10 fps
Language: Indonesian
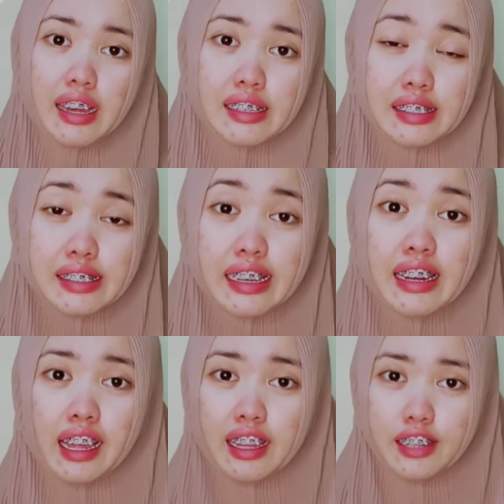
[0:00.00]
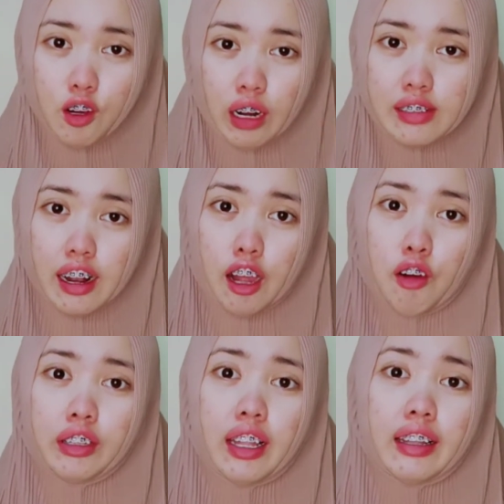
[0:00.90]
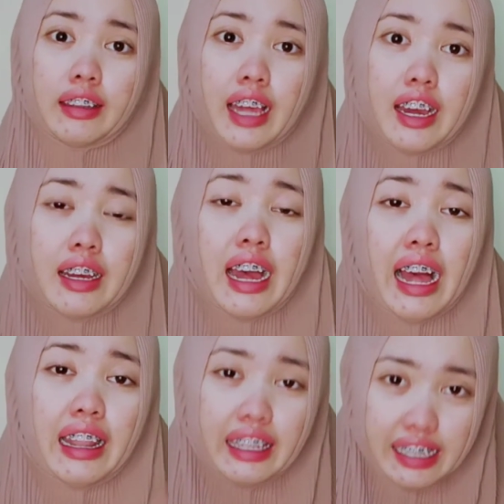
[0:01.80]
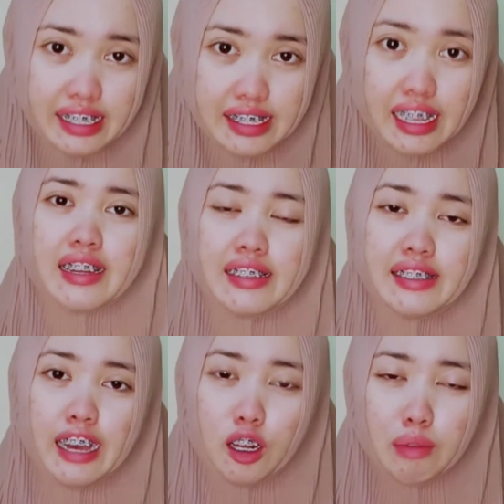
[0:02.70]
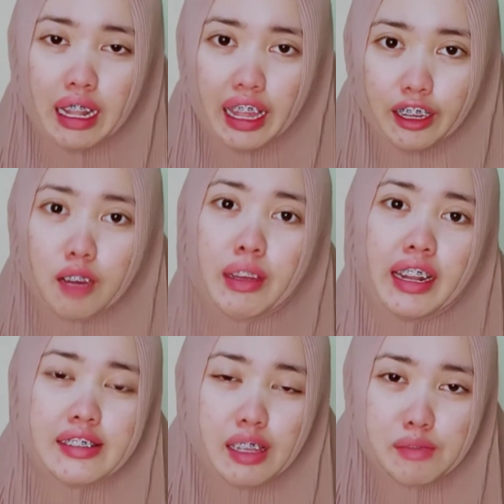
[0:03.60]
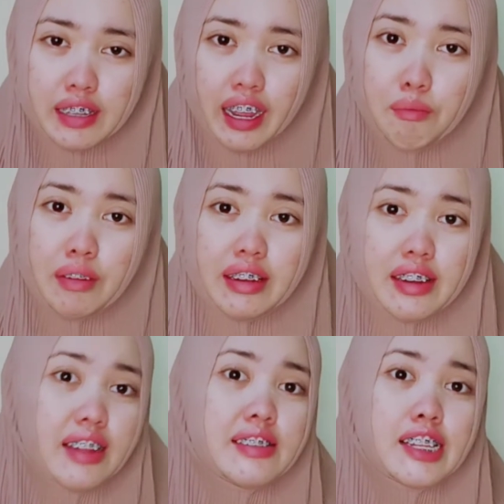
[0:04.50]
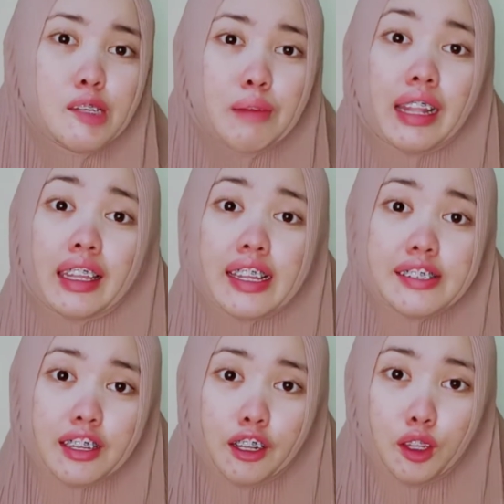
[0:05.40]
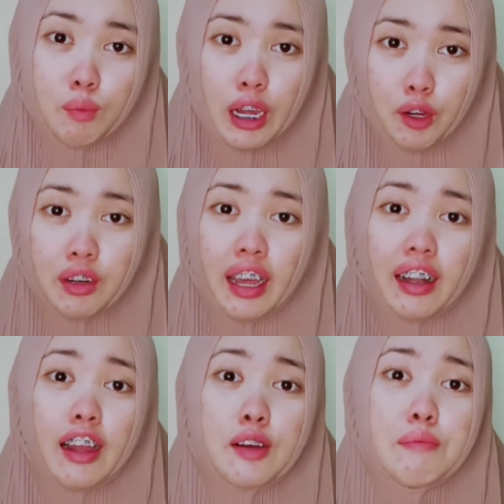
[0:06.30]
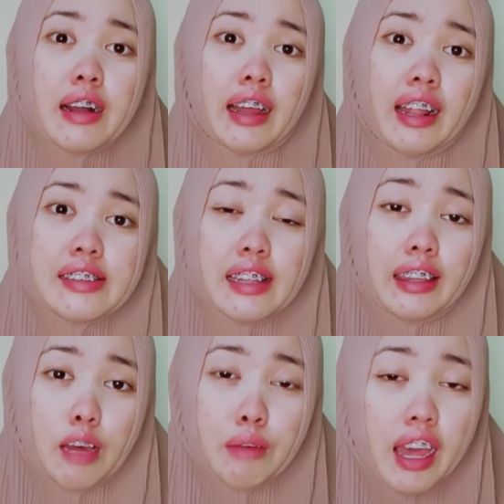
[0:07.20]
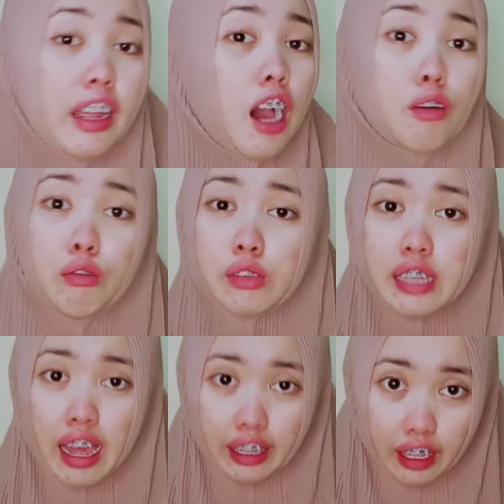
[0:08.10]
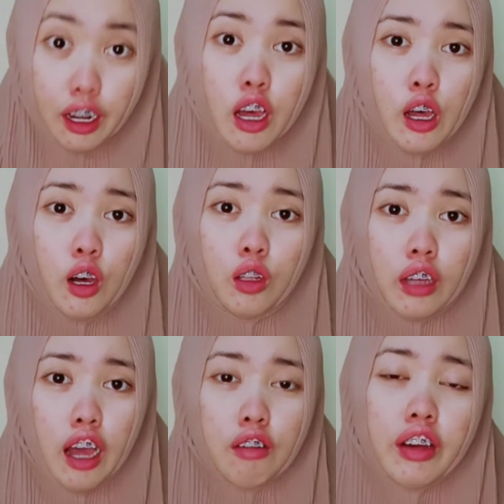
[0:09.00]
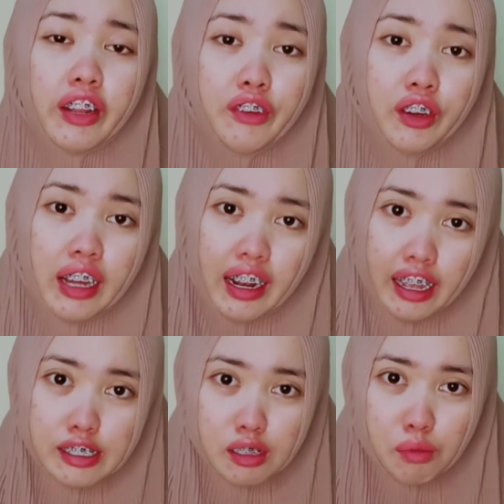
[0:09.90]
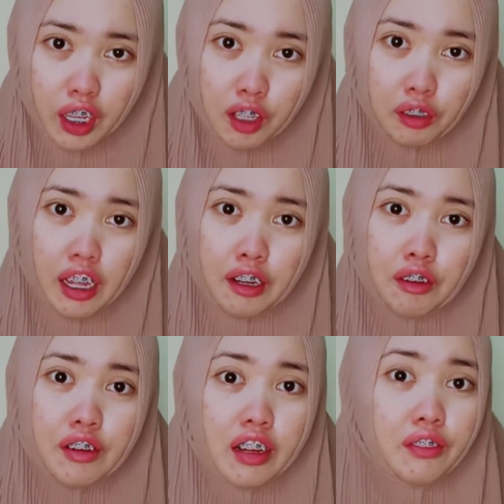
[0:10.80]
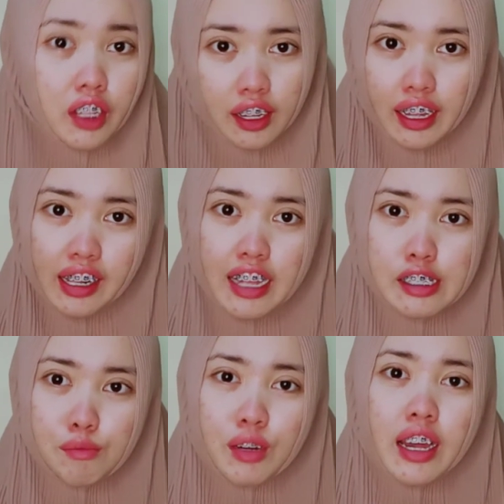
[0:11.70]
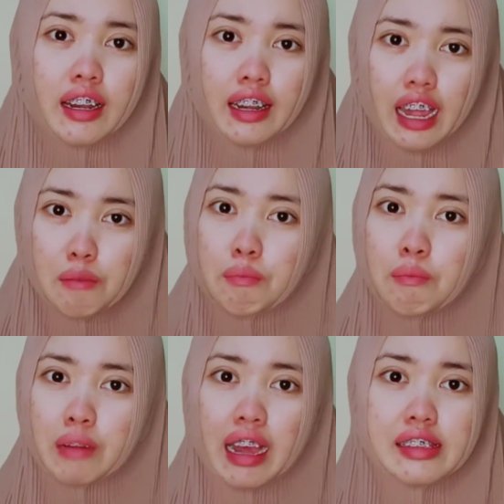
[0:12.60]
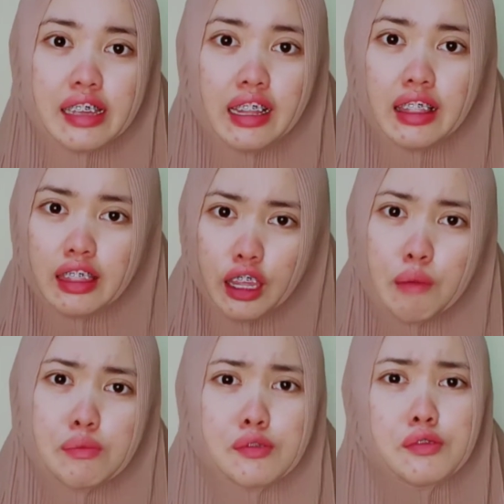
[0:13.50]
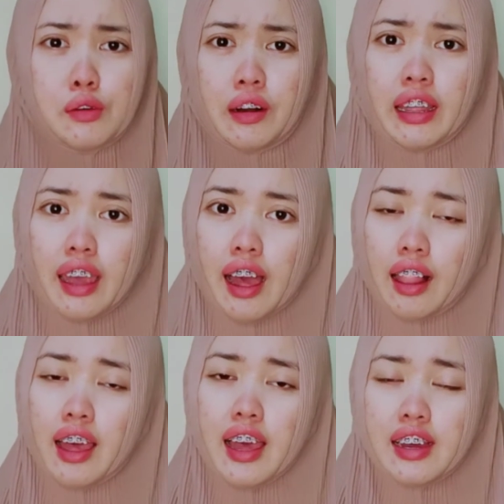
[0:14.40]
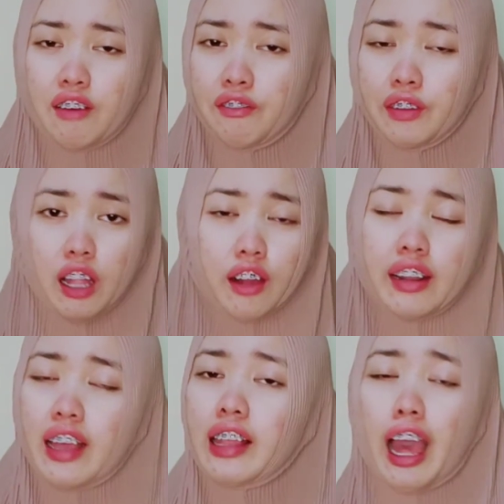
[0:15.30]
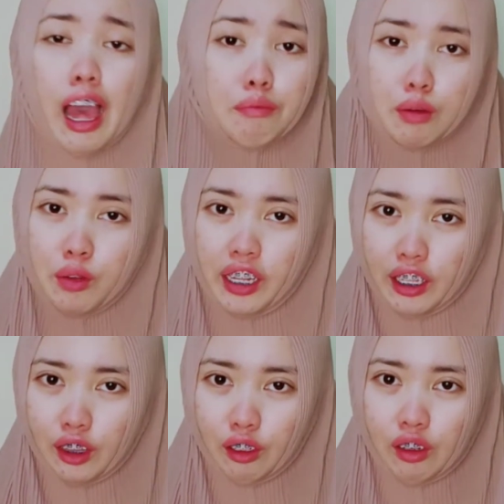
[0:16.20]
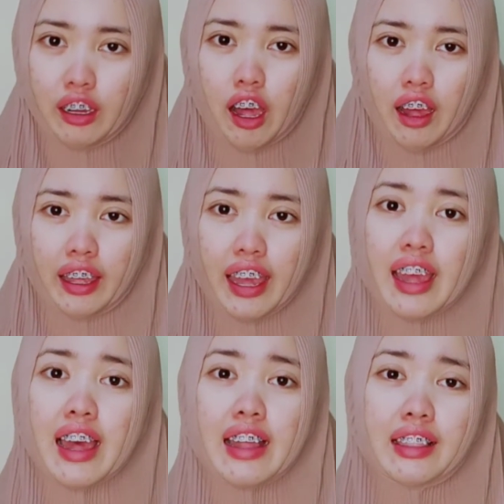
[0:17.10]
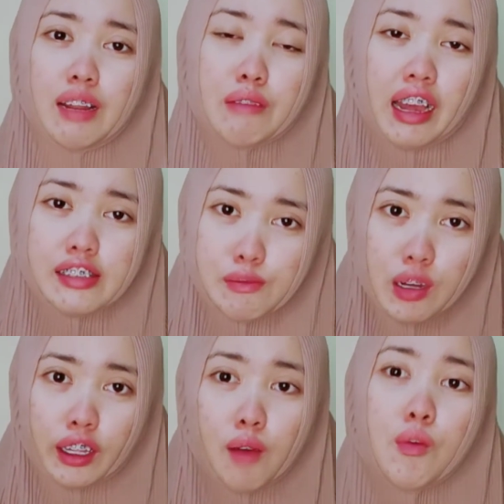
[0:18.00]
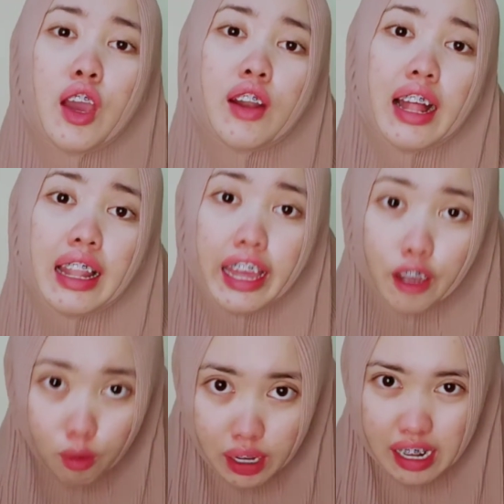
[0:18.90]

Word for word: Segini aja ulasan aku tentang alis. Jangan lupa like, comment, dan subscribe. Dan selalu pantengin channel YouTube aku karena aku bakalan setiap hari aku usahain untuk aku review ke kalian semua, untuk aku ngevlog ke kalian semua, dan ngasihin tips, tutorial, vlog daily, apapun itu. Oke? Okay? Terima kasih buat kamu yang udah like, komen, dan